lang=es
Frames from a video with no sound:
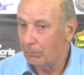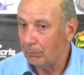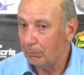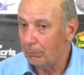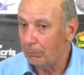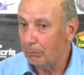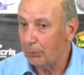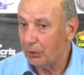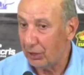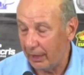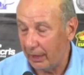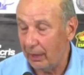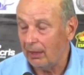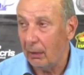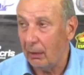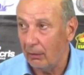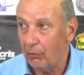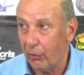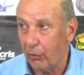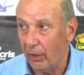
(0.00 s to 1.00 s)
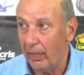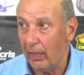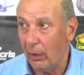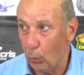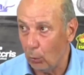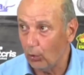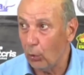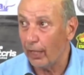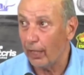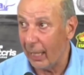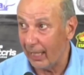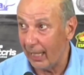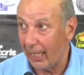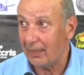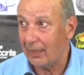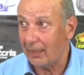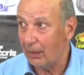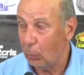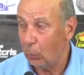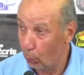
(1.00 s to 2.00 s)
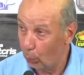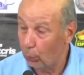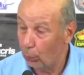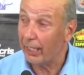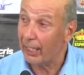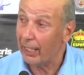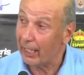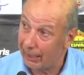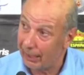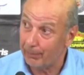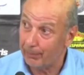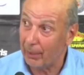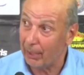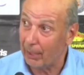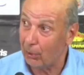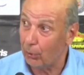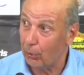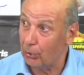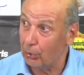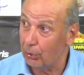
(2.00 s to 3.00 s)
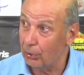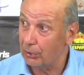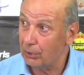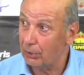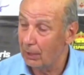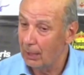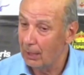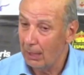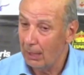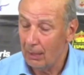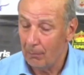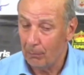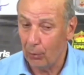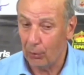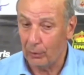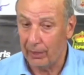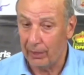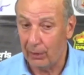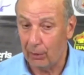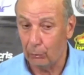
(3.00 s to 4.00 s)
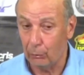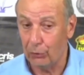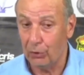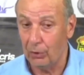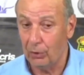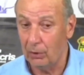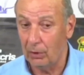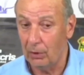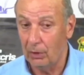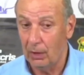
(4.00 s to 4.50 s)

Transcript: Sí, fue, hubo desgaste, hubo desgaste para los dos, porque incluso,